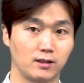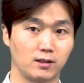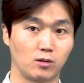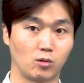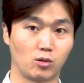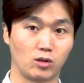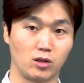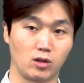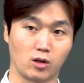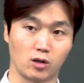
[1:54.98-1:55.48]

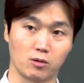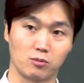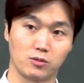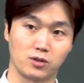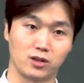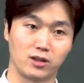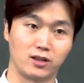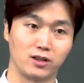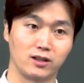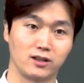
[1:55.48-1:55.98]
오늘
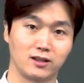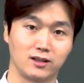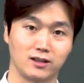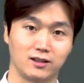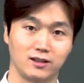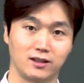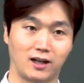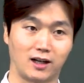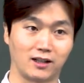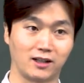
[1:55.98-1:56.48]
여러분들이
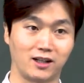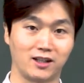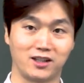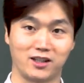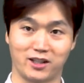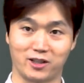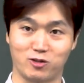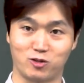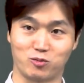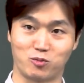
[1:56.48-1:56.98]

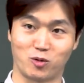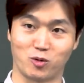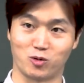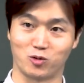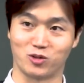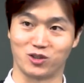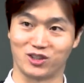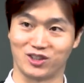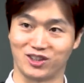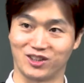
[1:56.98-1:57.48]
아나니아의 축복을
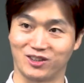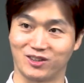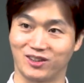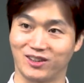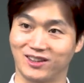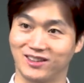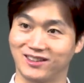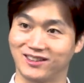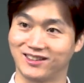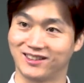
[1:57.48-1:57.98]
누리시는 거예요.